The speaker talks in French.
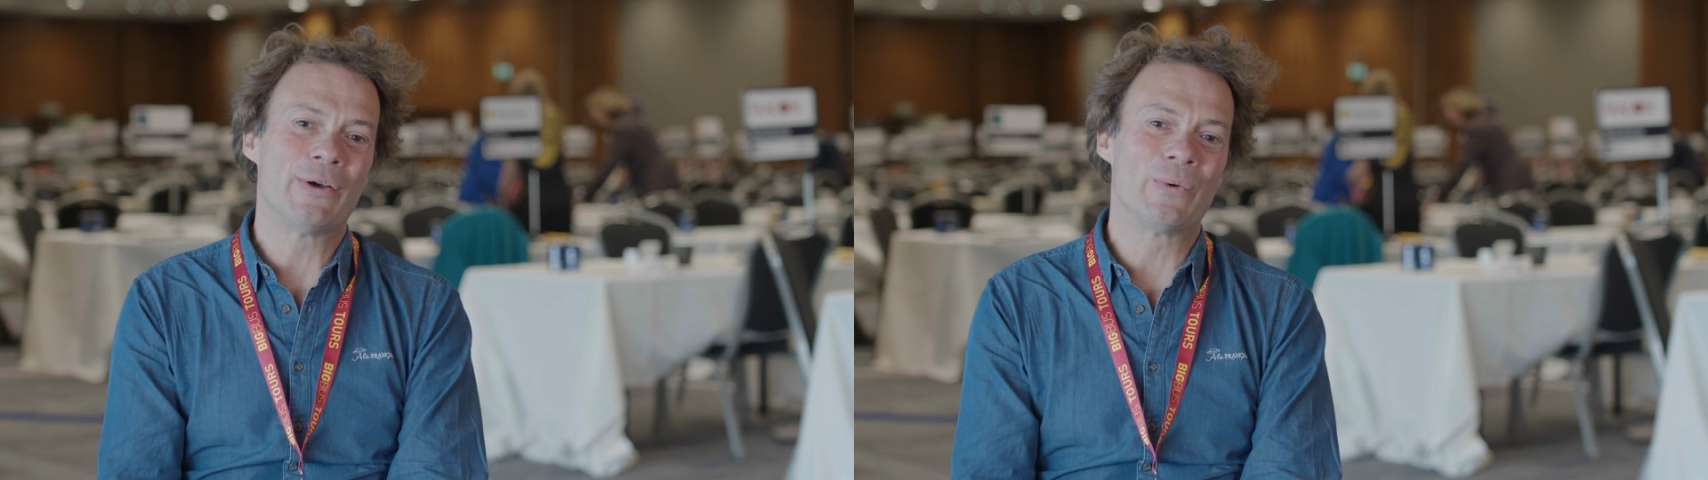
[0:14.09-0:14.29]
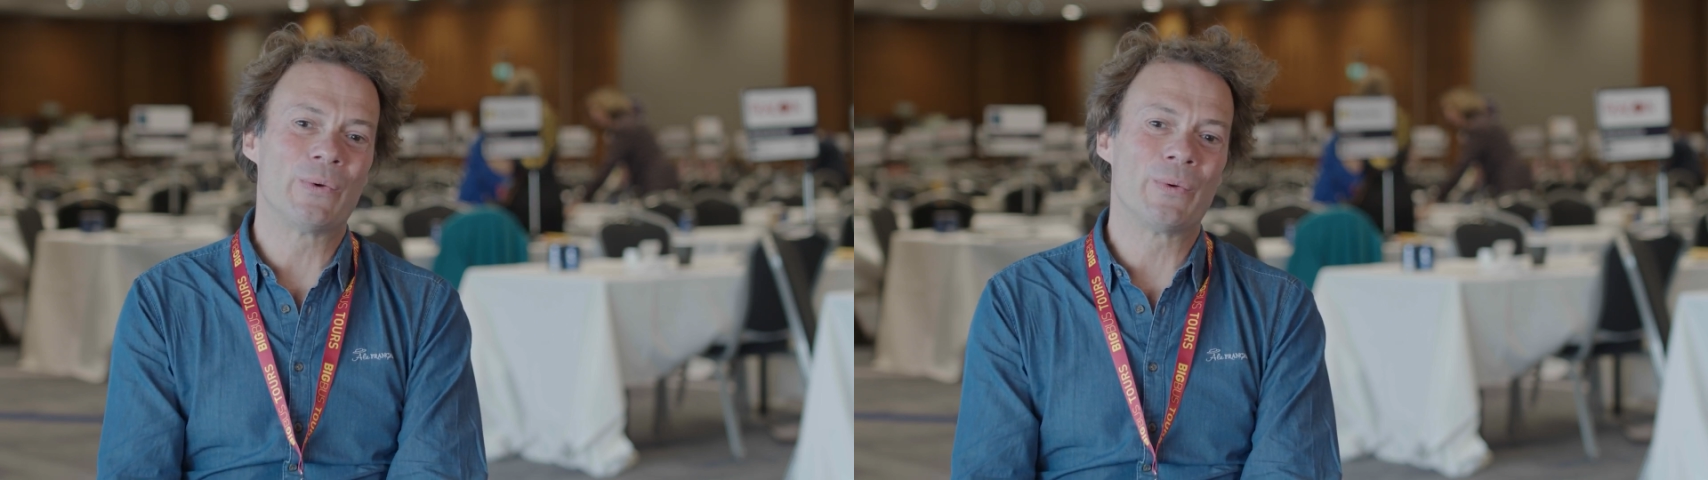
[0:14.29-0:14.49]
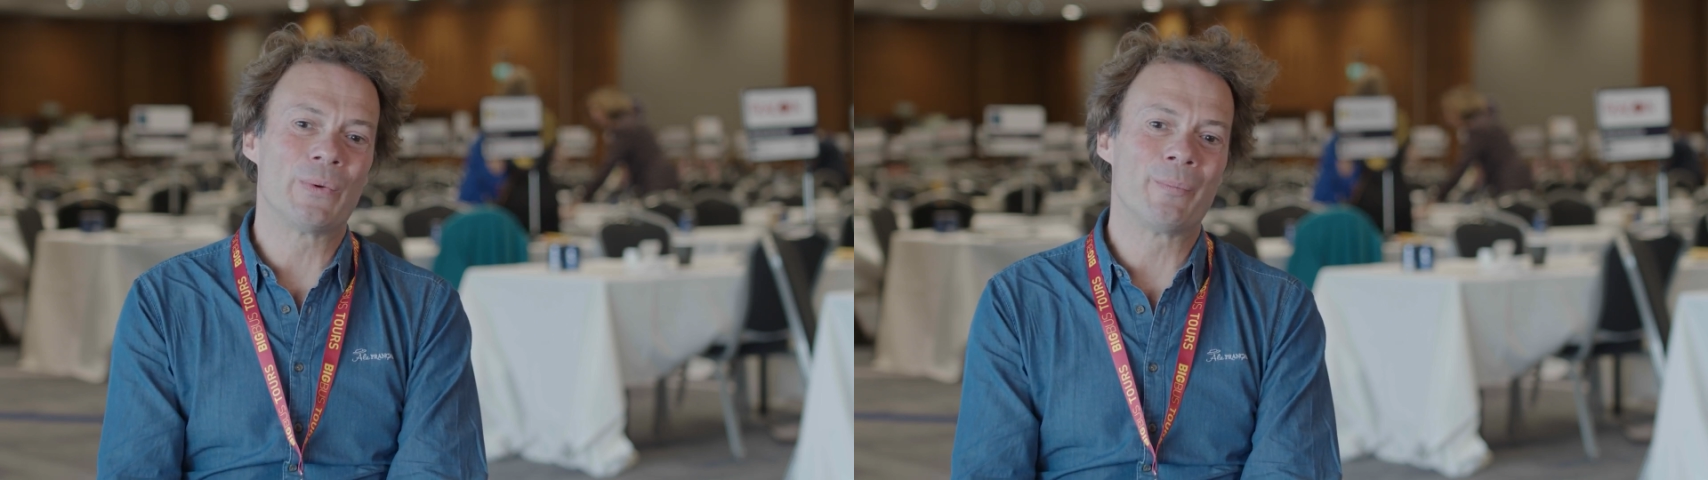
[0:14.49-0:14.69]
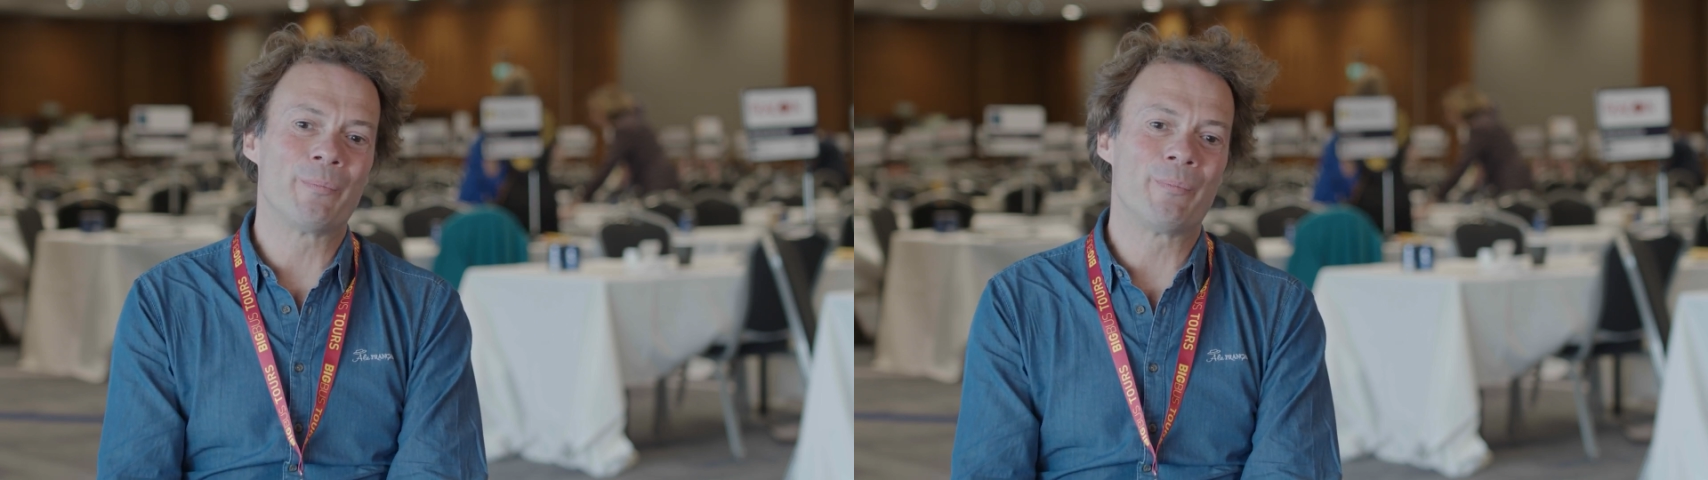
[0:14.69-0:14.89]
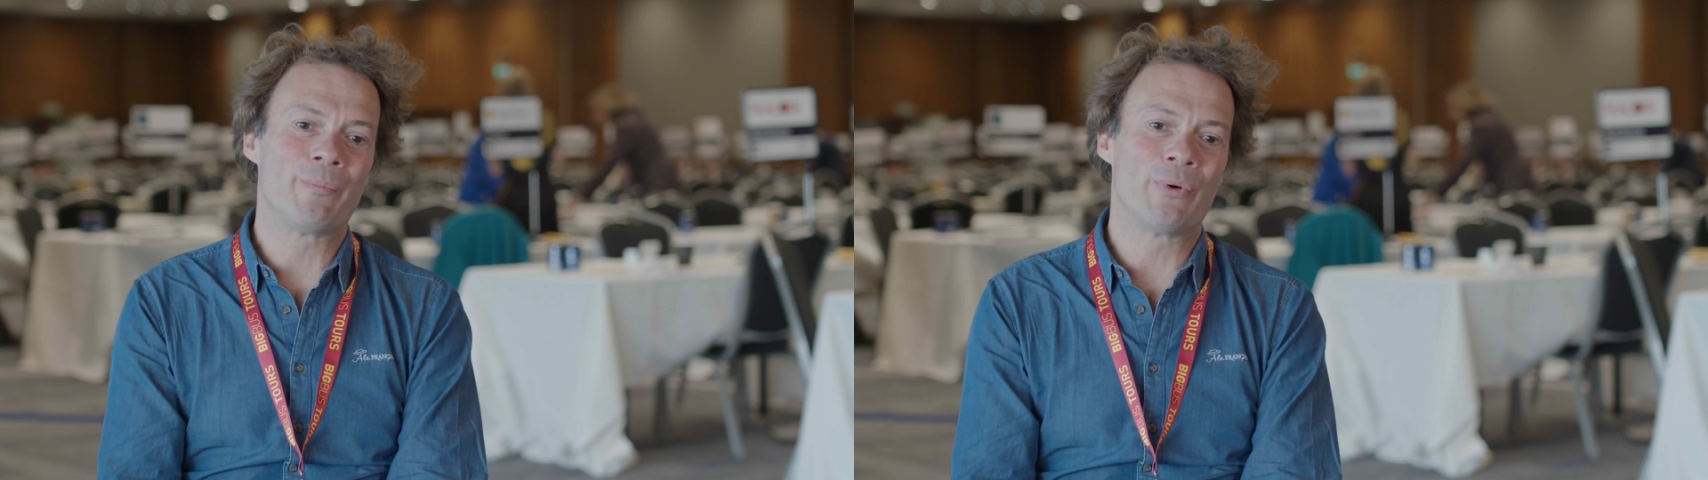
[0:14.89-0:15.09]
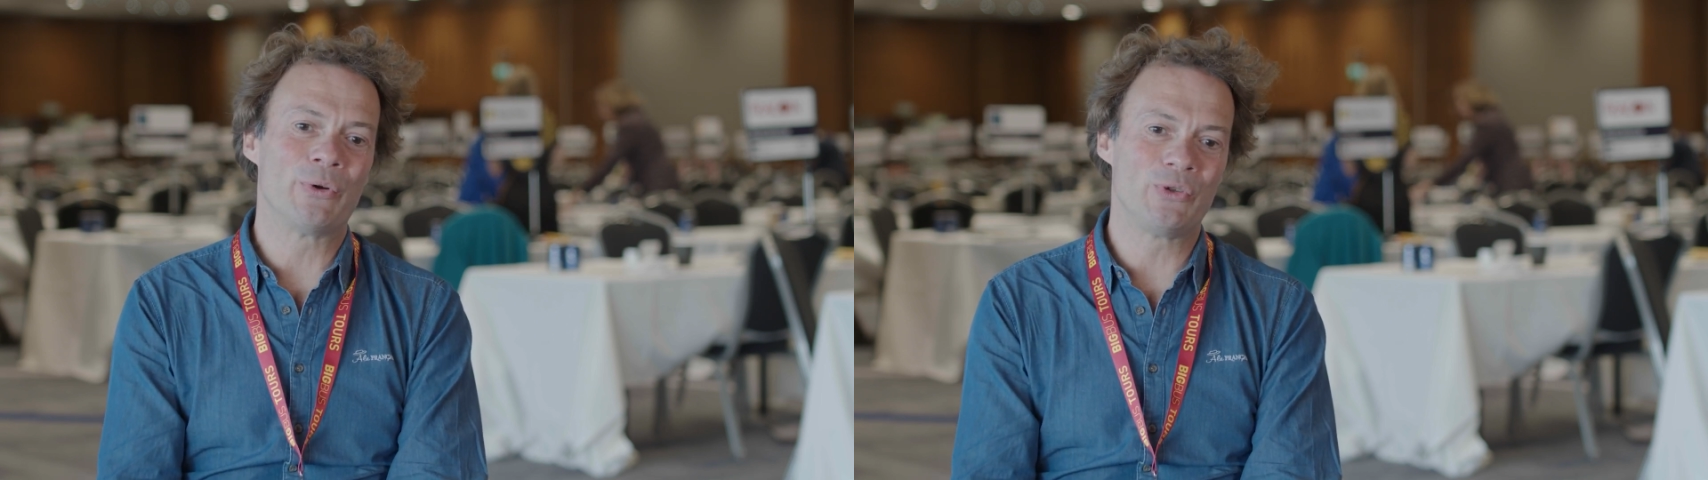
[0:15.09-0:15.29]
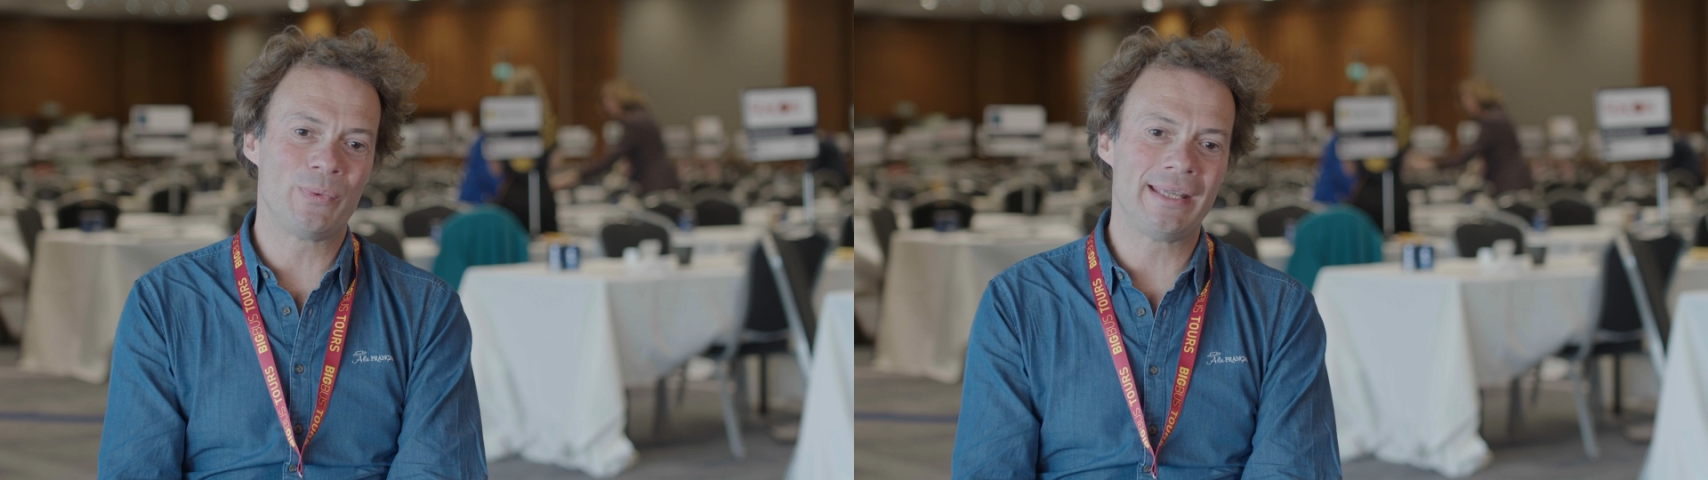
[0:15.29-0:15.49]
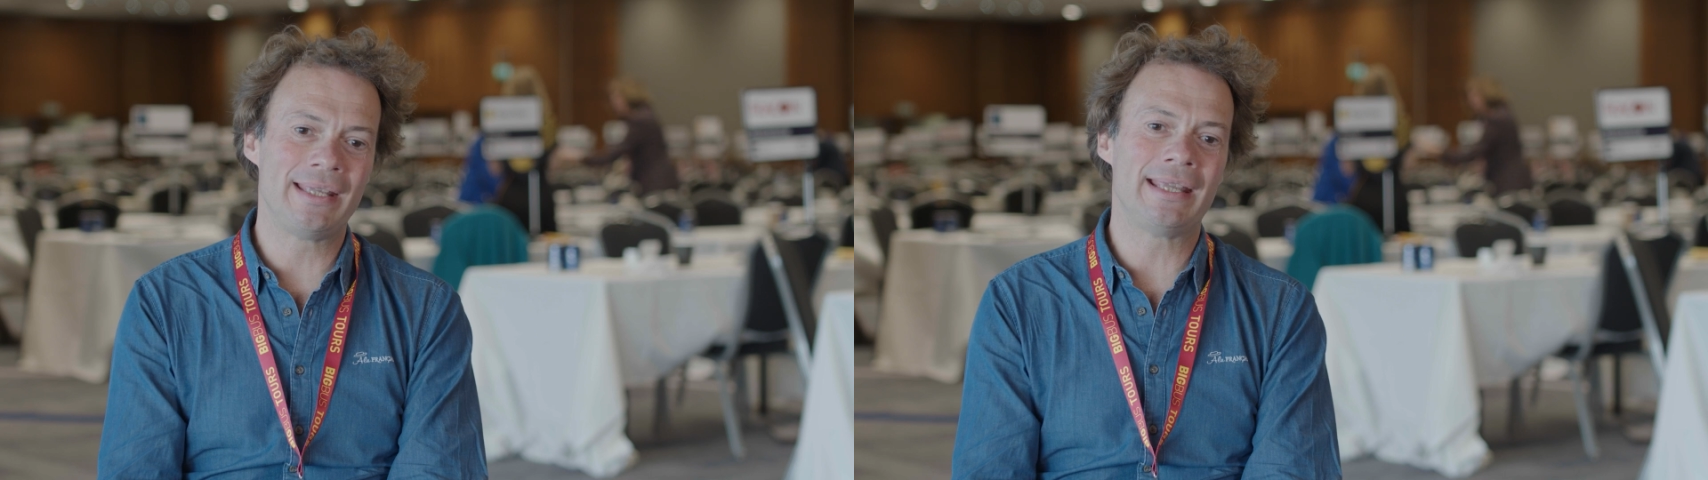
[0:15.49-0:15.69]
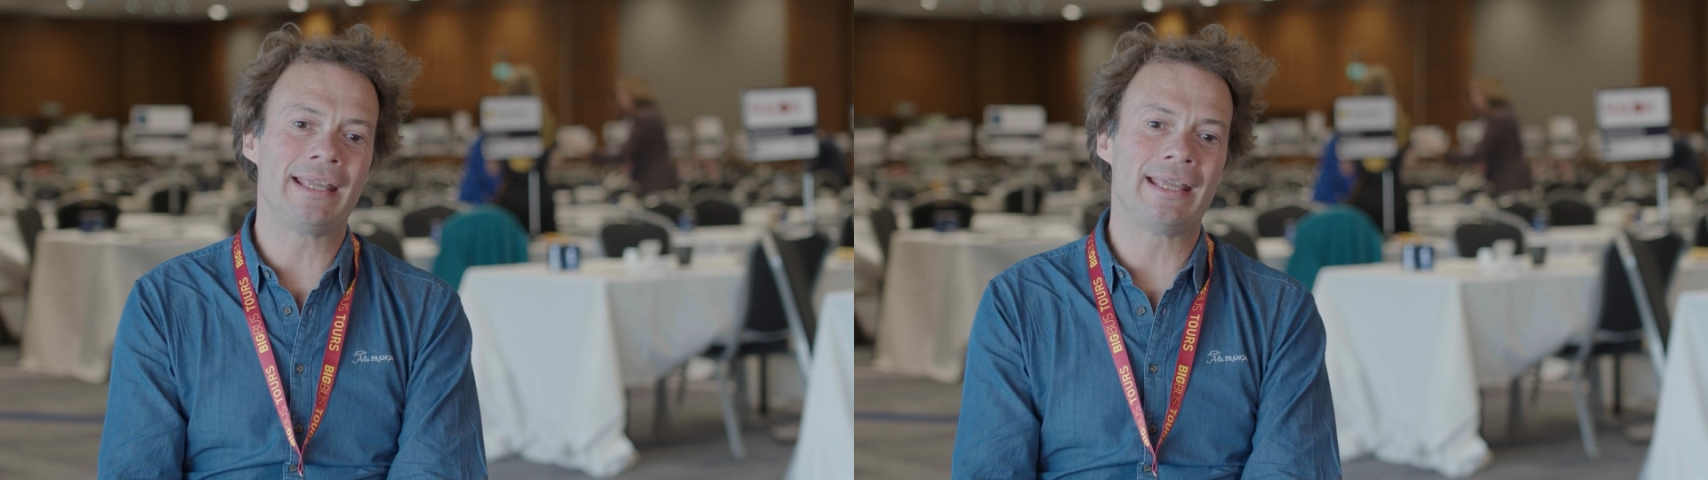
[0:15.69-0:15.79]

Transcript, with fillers: On produit